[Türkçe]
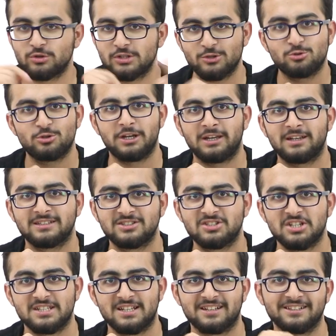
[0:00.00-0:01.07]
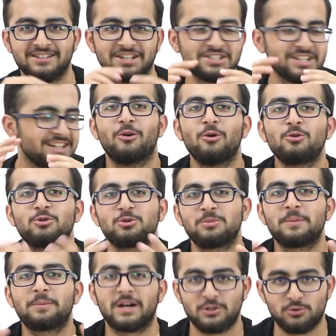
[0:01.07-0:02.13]
O yüzden şuraya yazacağız arkadaşlar. O
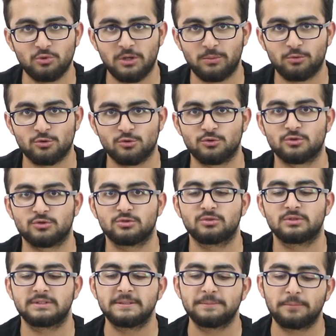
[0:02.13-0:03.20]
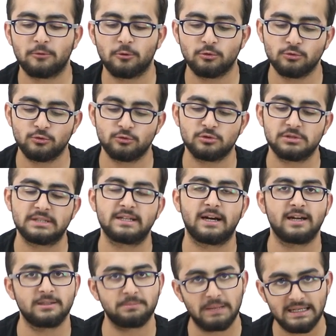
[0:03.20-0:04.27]
kuruma başvuru yapıyorsunuz. Tıp okuduğunuza
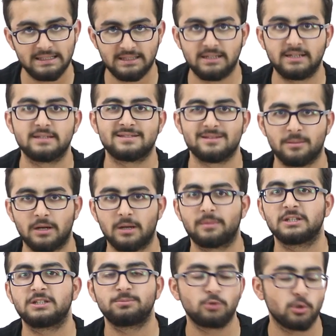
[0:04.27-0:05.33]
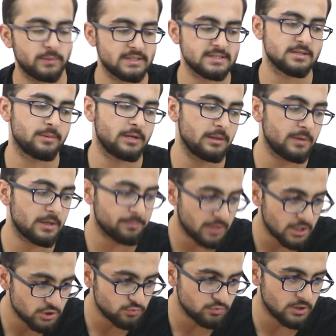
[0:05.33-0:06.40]
dair belgelerinizle beraber, diplomanızla beraber
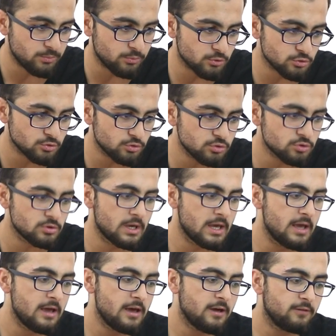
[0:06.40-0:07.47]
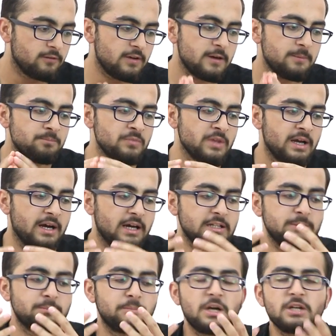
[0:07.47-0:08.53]
başvuru yapıyorsunuz. Ve
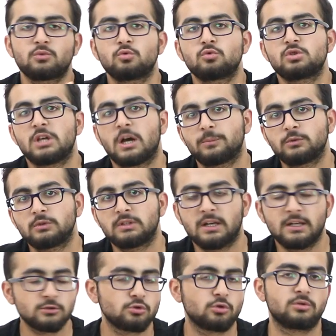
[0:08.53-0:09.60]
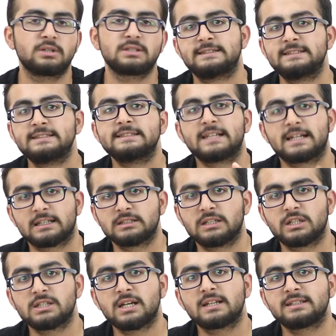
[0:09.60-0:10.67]
hani başvurunuzu yaptıktan sonra sizin
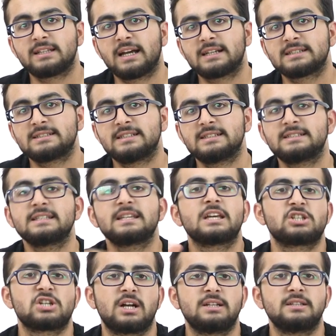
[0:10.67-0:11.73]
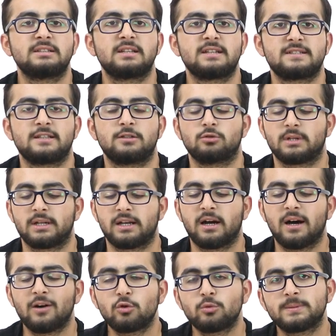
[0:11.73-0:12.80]
arkadaşlar derslerinizin geçerliliğini test ediyorlar. Yani
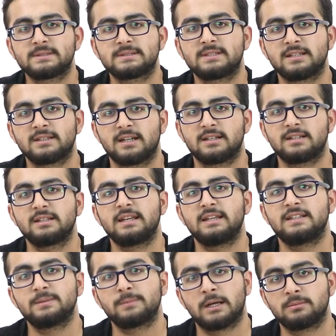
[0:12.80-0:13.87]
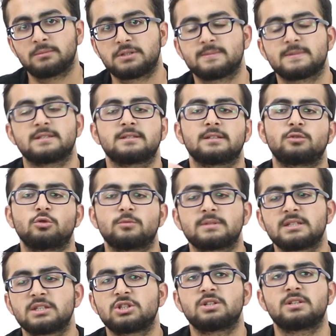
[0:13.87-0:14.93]
Avrupa standartlarında eğitim almış mısınız? Atıyorum
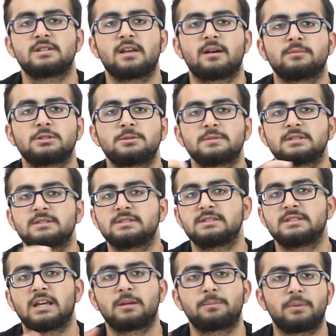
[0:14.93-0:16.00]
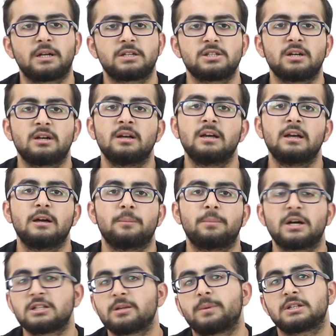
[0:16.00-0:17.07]
stajınızı yapmış mısınız? Diğer parça
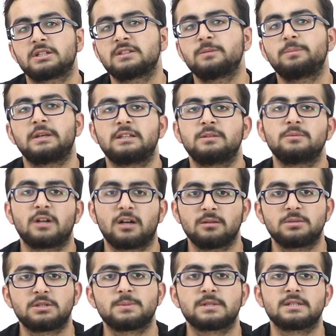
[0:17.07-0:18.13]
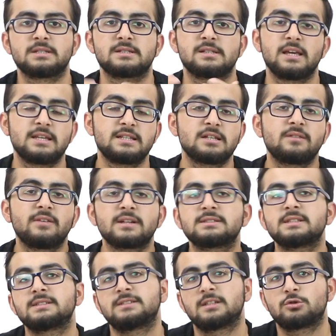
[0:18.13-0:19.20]
parça parça tıp eğitimini almış mısınız? Eksik
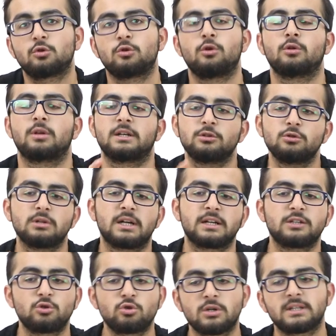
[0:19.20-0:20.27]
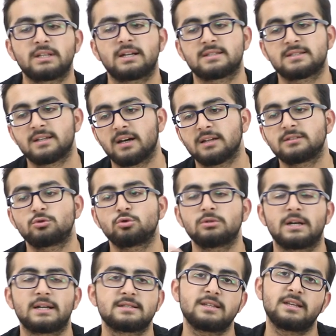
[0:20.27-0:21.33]
varsa size söylüyorlar. Diyorlar ki şu kadar saat şu
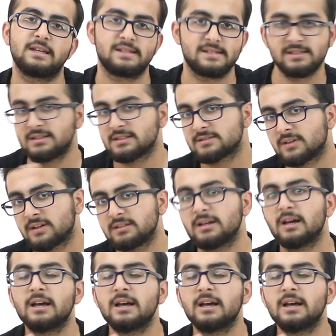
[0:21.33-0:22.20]
dersten eksiğiniz var.